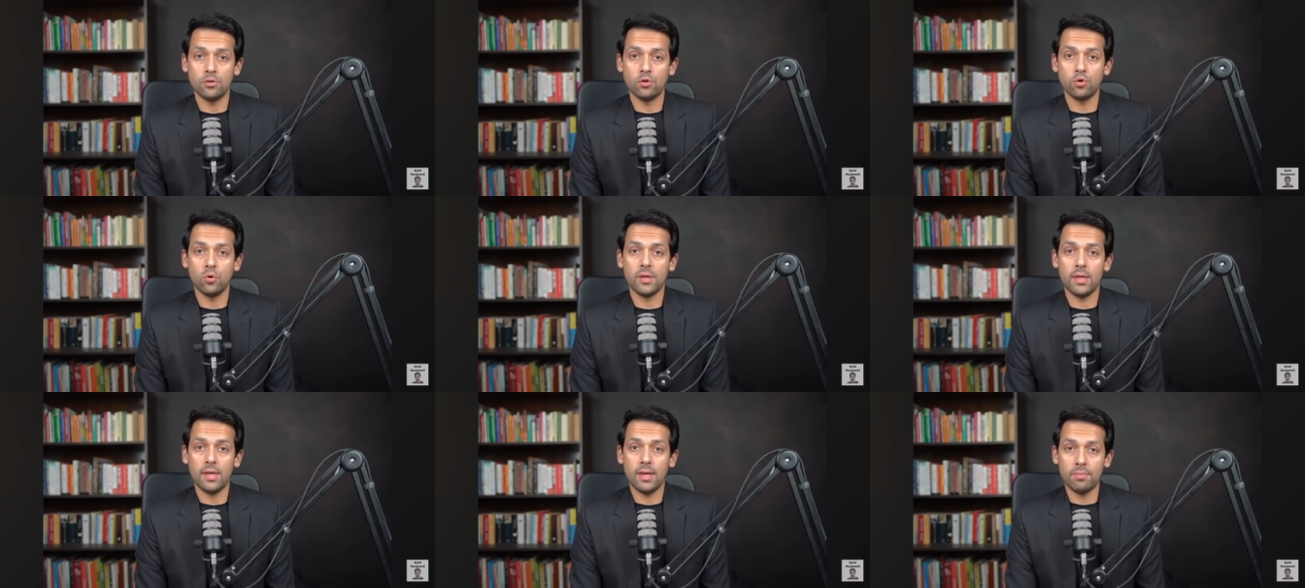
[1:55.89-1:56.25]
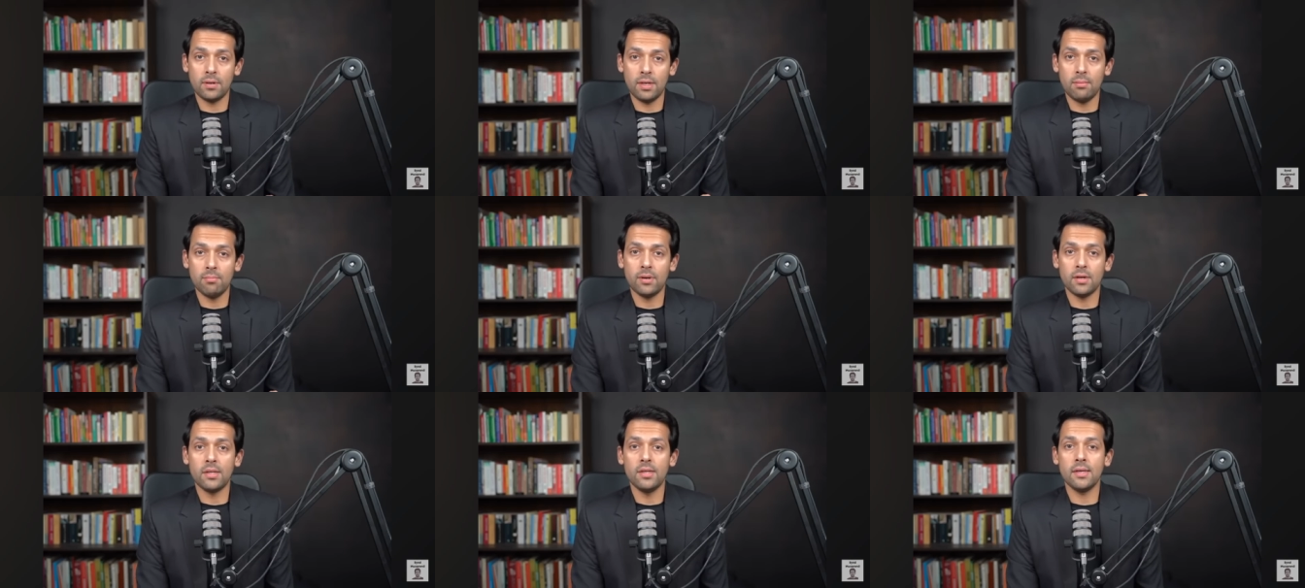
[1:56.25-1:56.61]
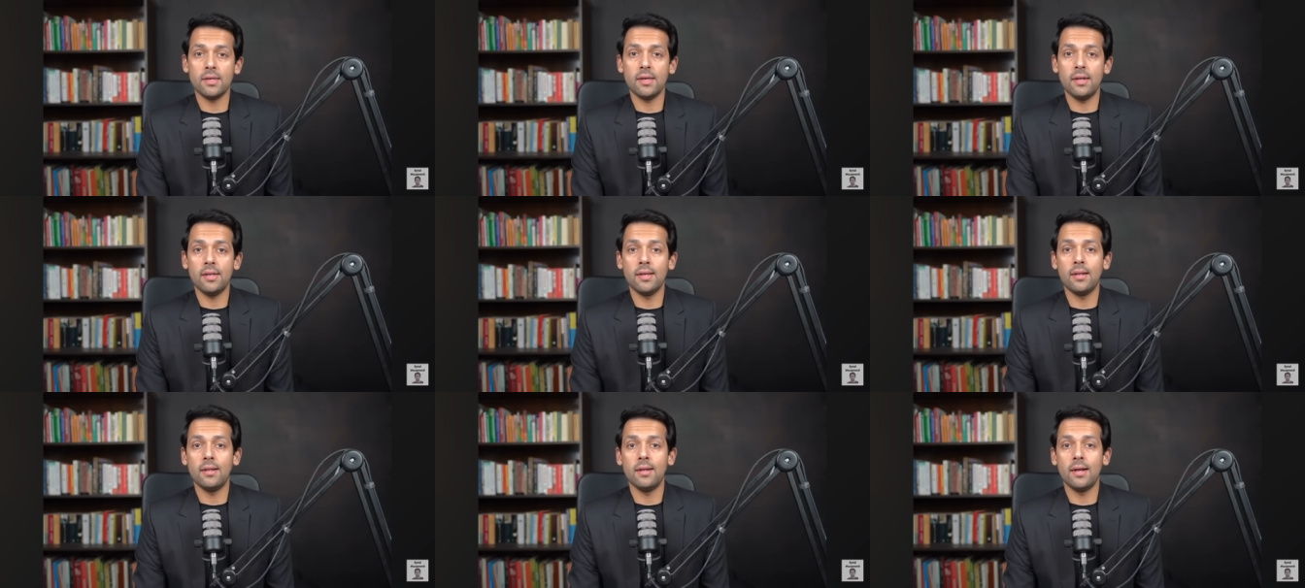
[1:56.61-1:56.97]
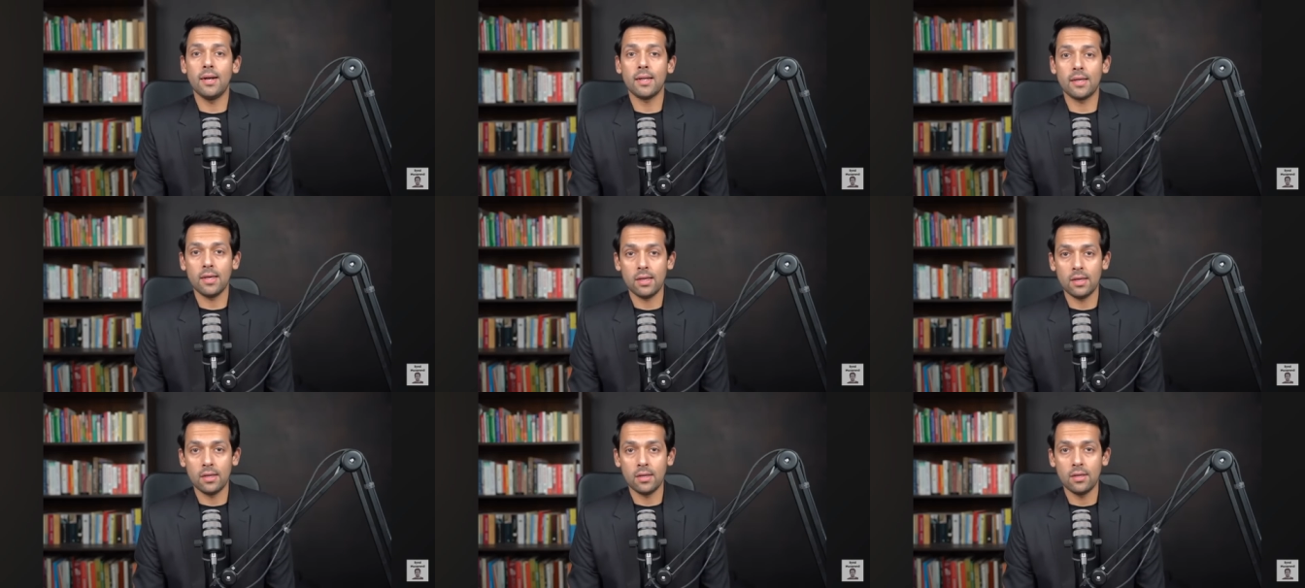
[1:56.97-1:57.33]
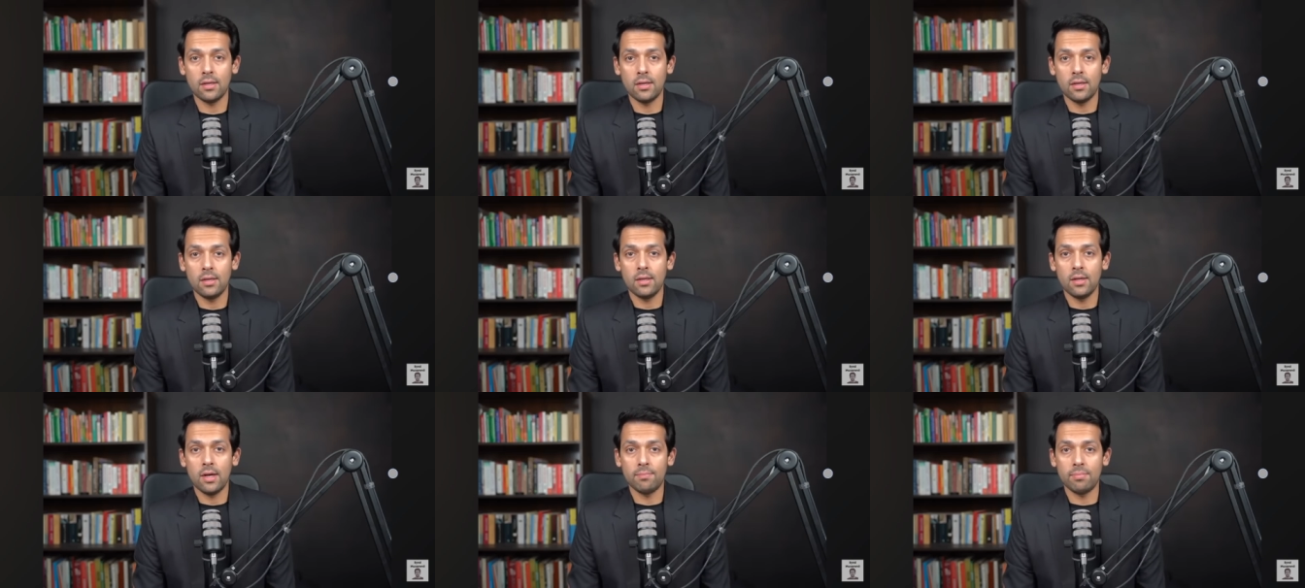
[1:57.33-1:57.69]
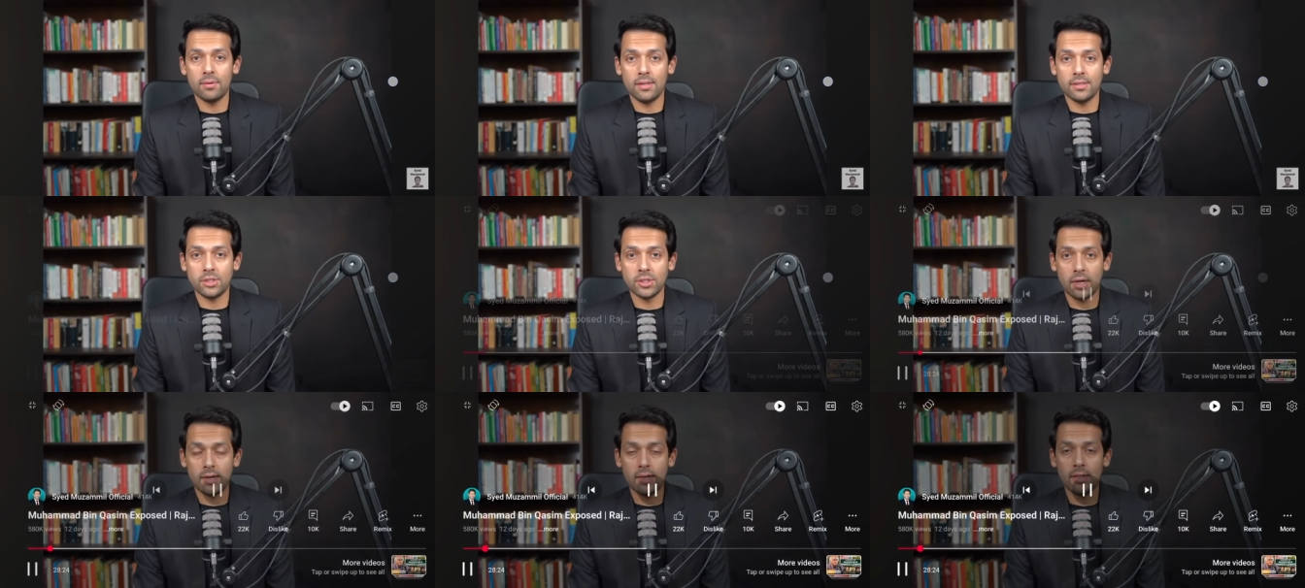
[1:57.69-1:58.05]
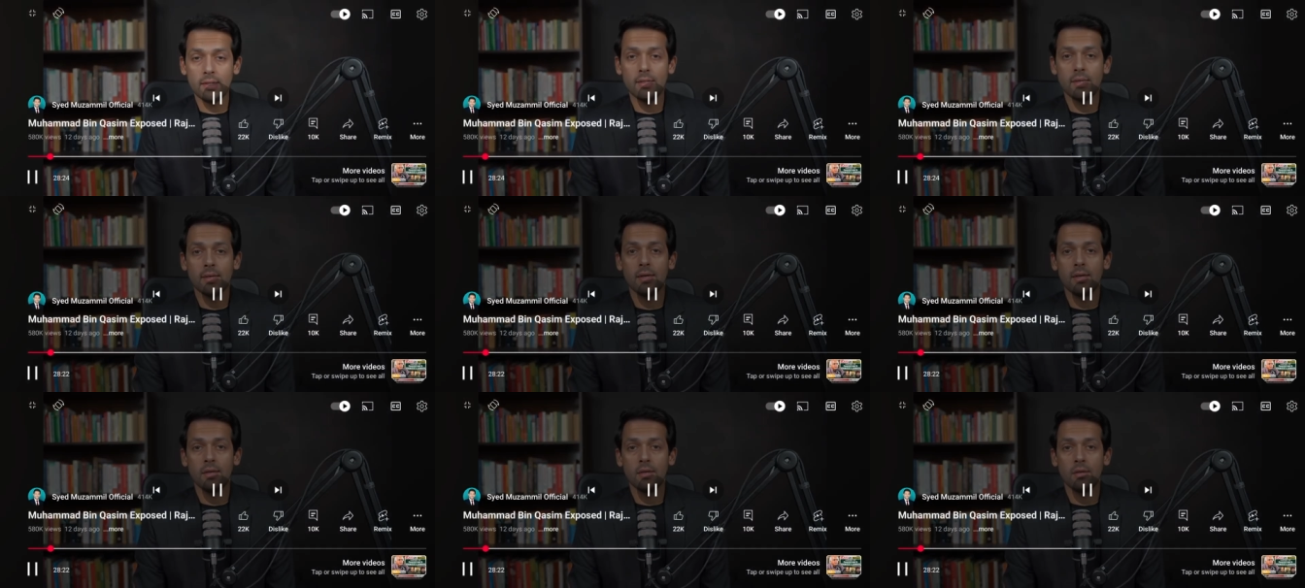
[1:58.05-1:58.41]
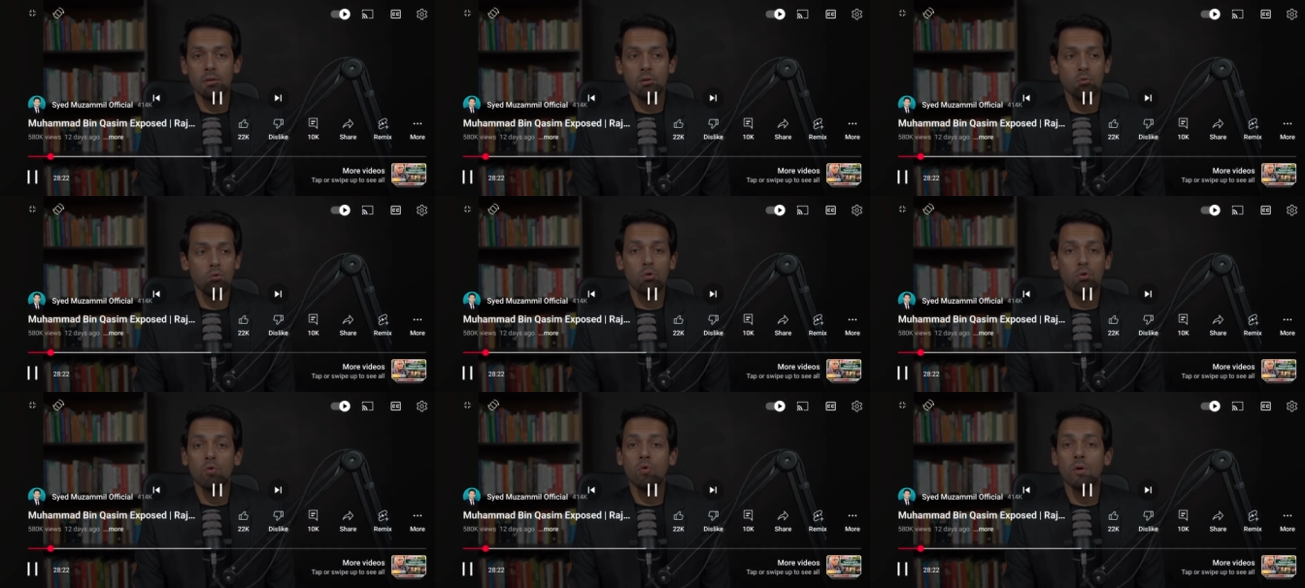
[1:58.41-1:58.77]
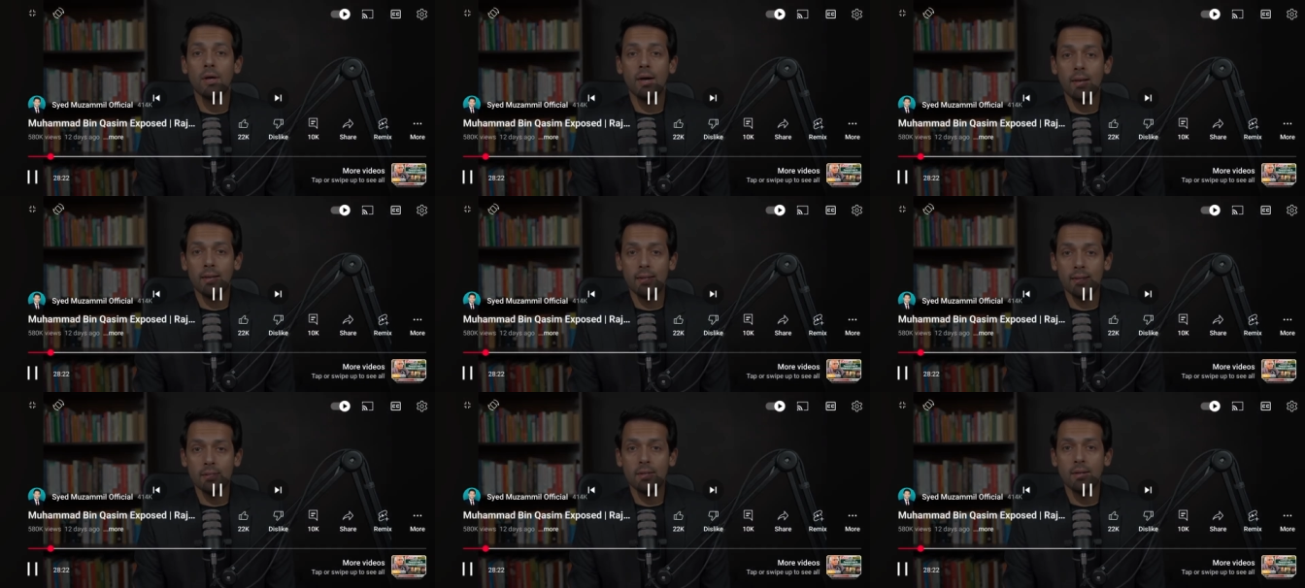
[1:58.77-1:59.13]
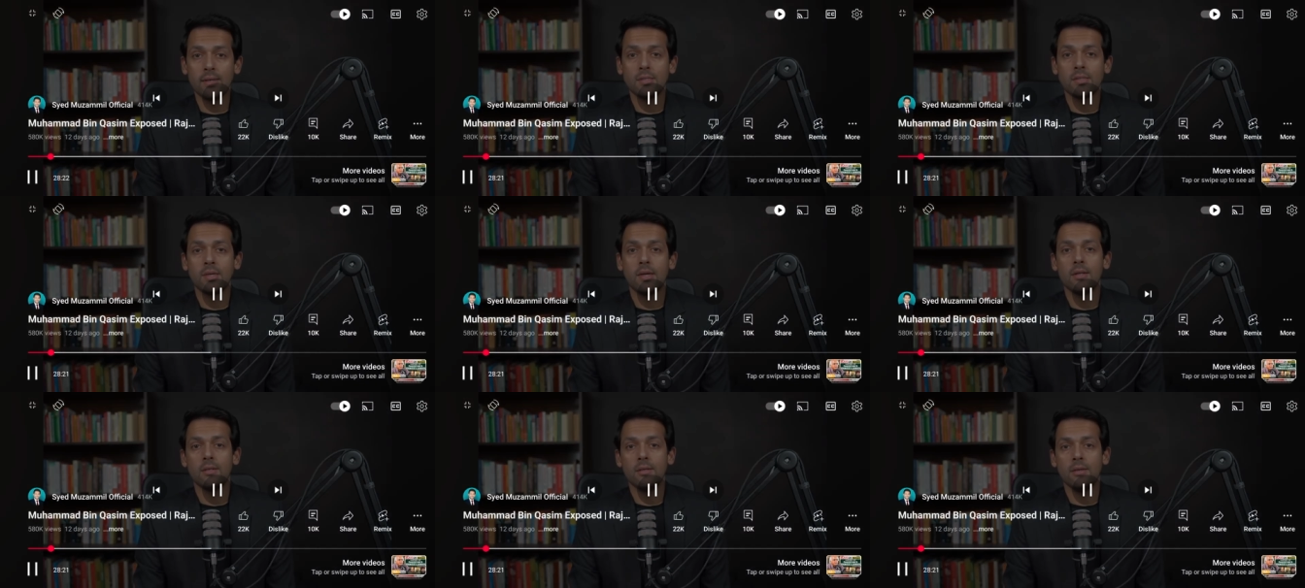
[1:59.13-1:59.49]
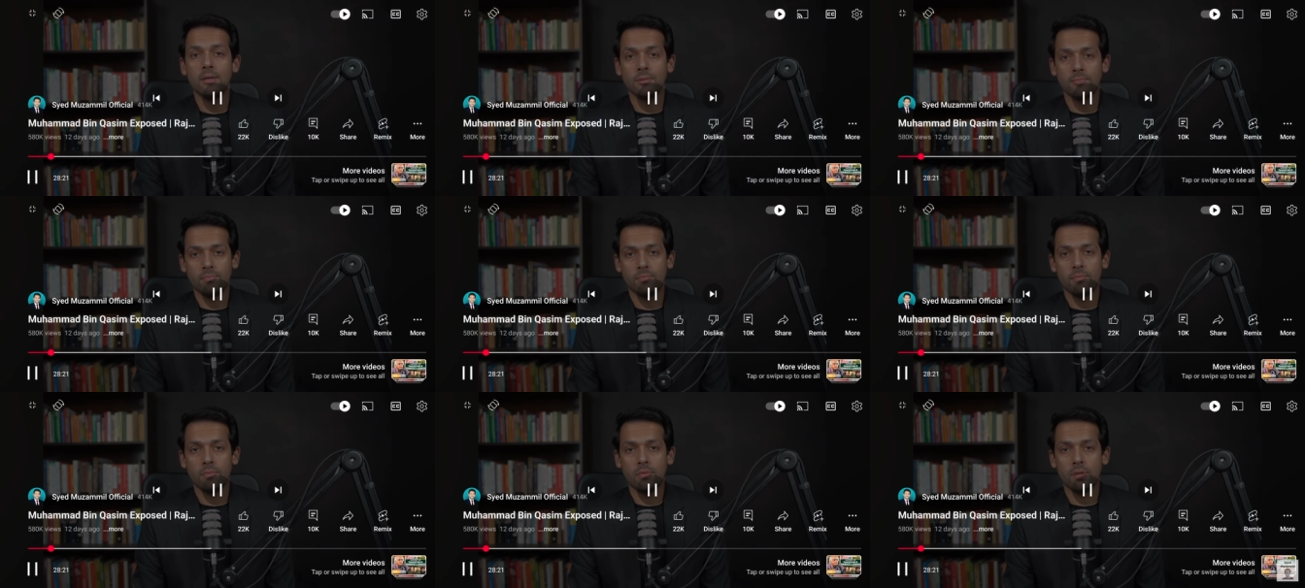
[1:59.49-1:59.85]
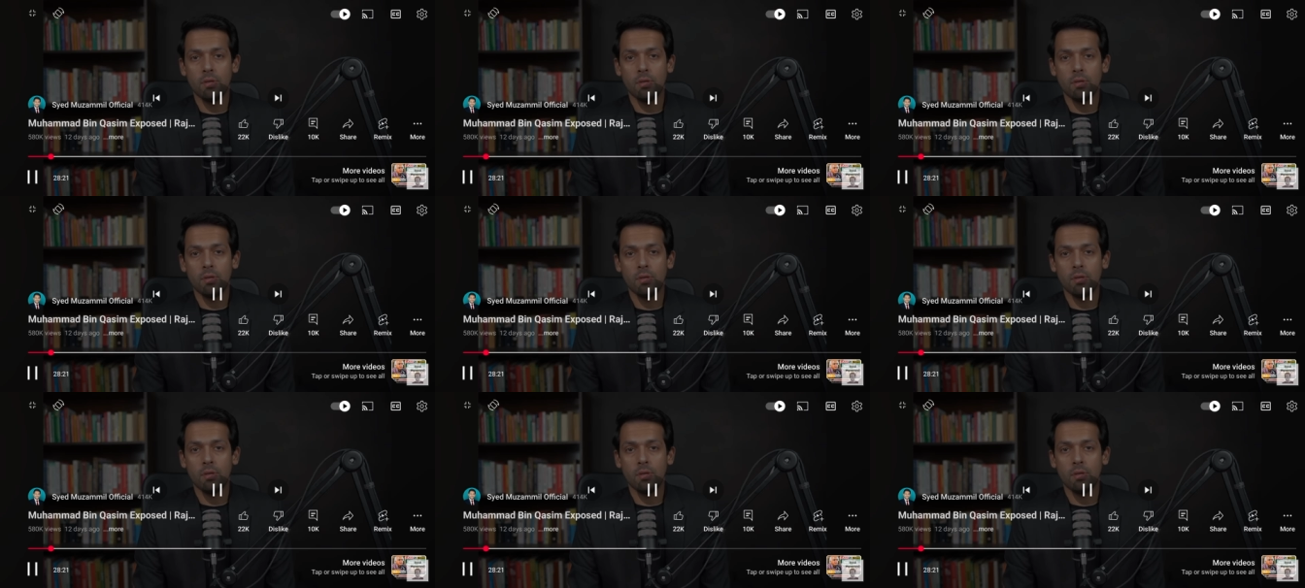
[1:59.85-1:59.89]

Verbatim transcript: जो कि अपनी मट्टी के लिए लड़के अपनी जानें दे गए उनको गालियाँ देना सिखा दिया